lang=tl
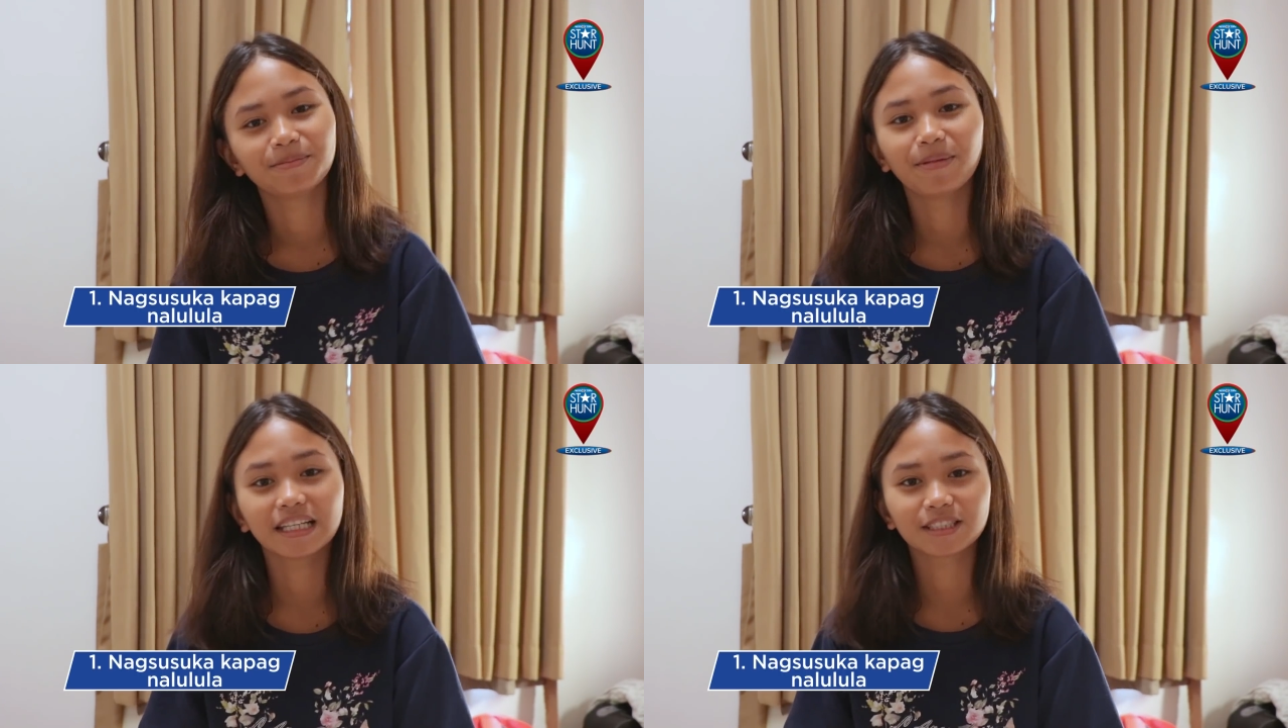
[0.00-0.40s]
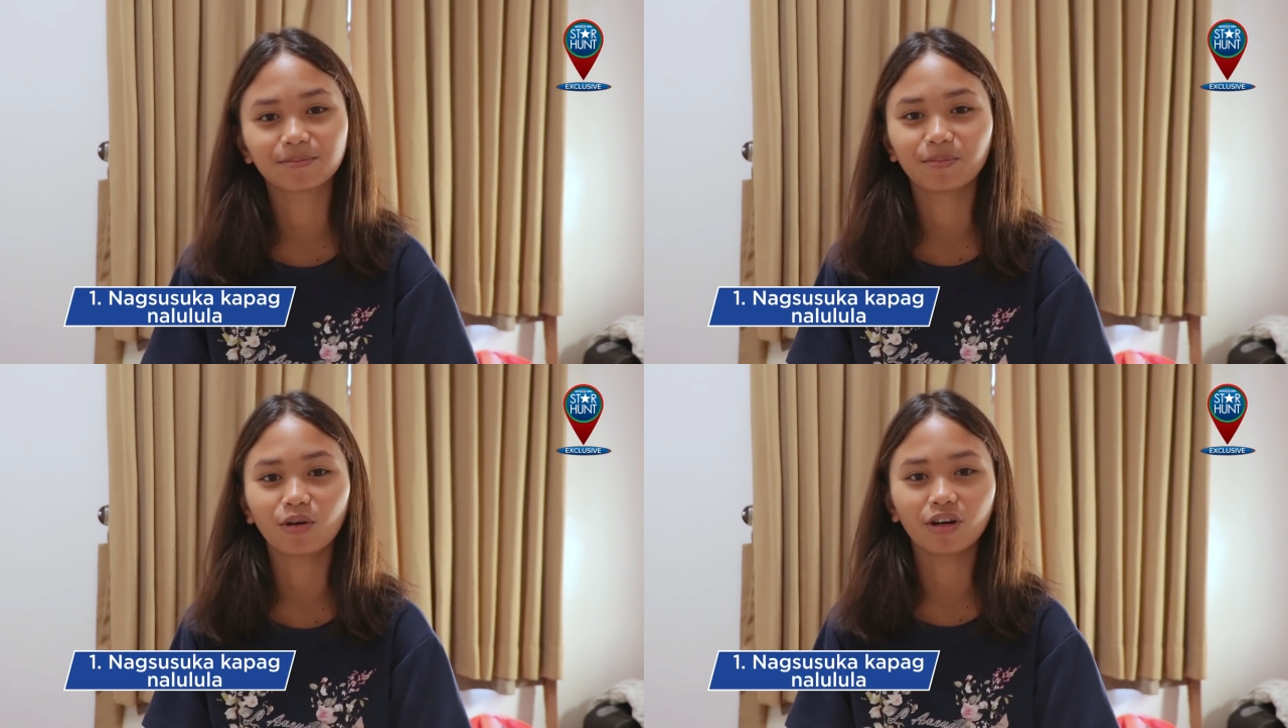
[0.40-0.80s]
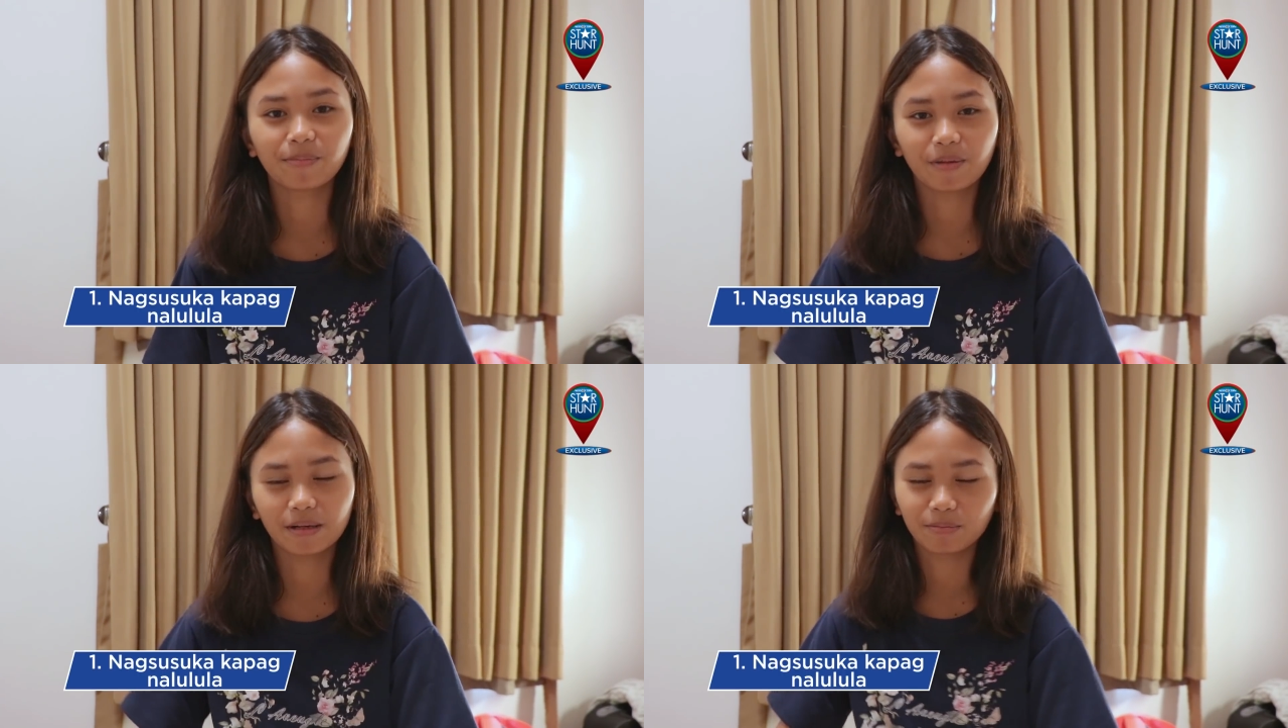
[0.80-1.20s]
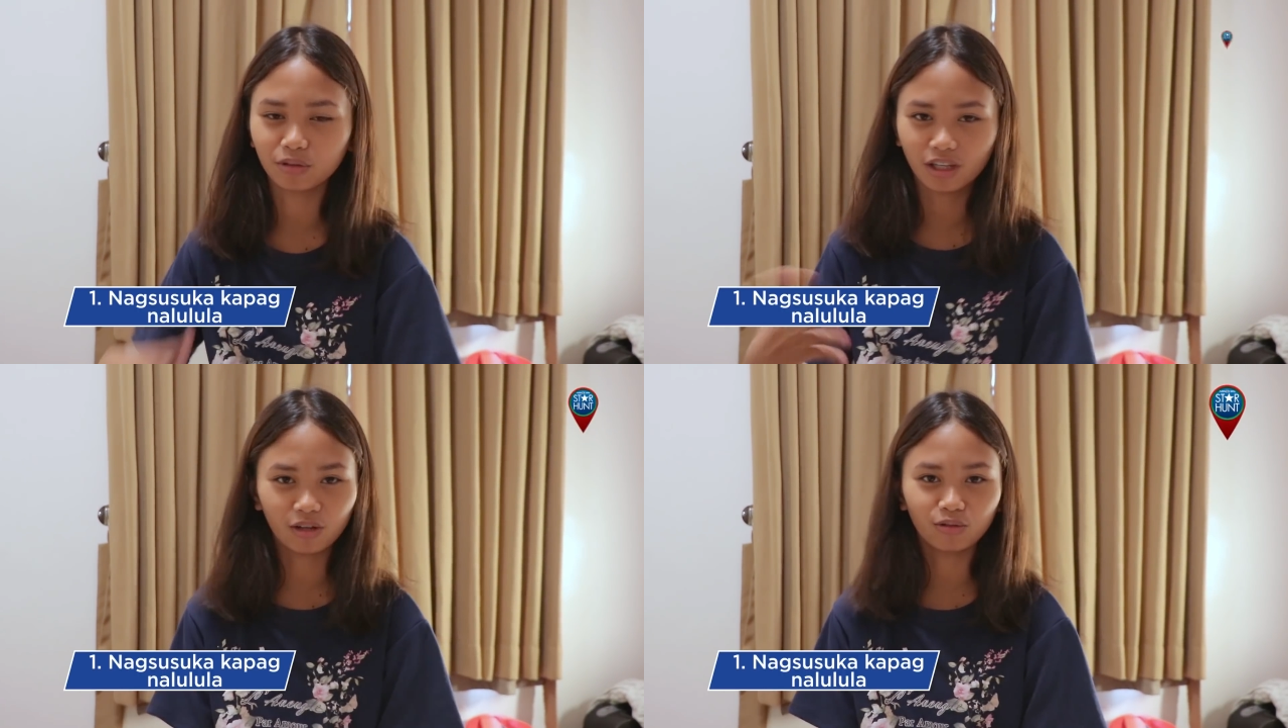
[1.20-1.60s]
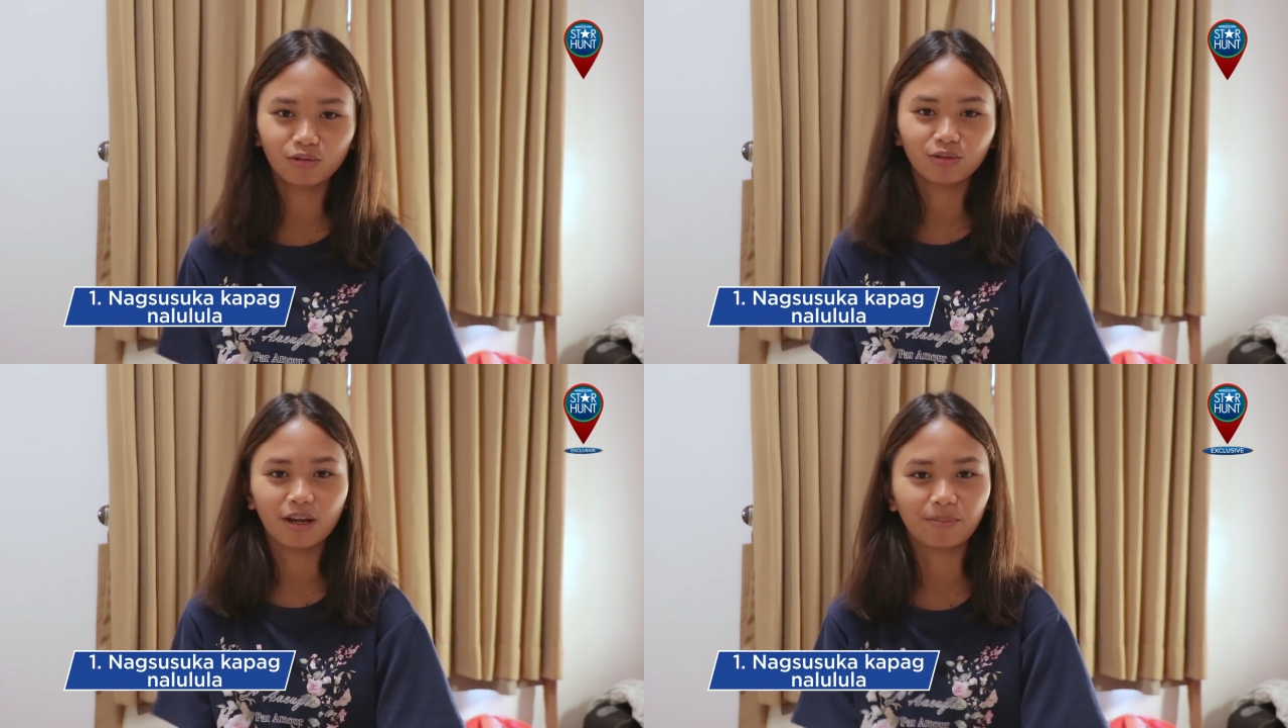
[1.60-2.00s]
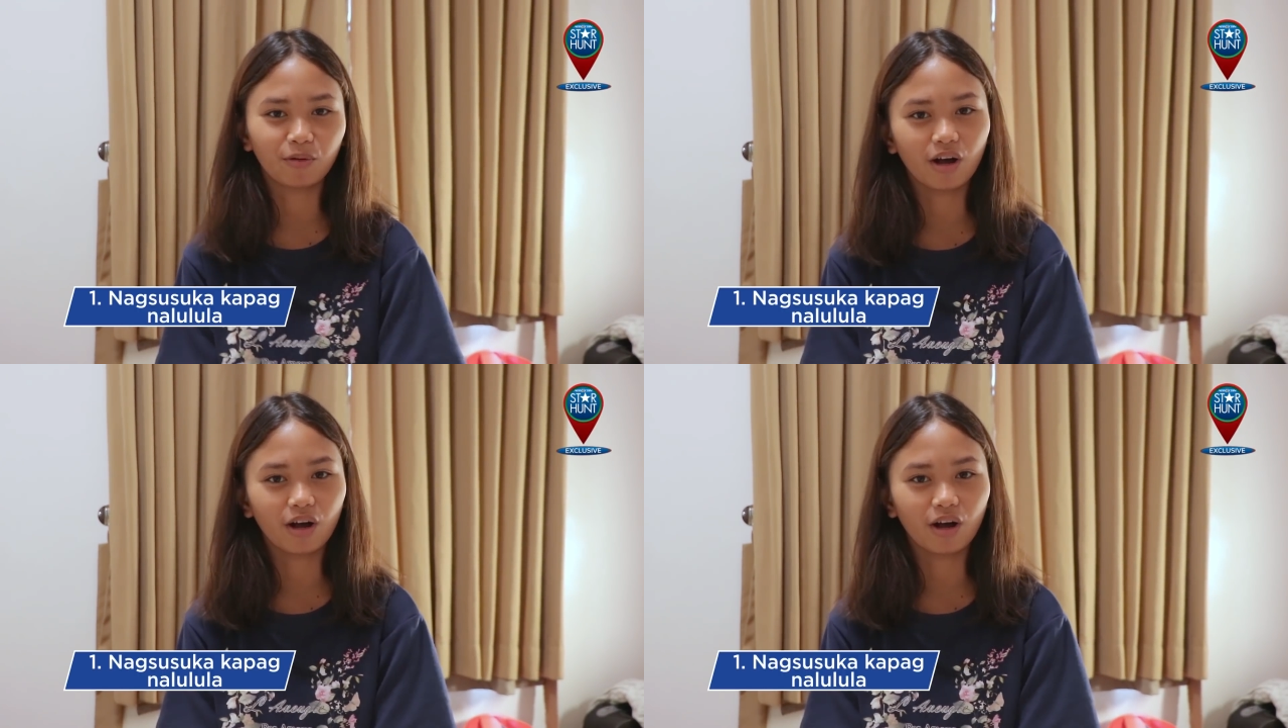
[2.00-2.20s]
bust po kapag po nalulula po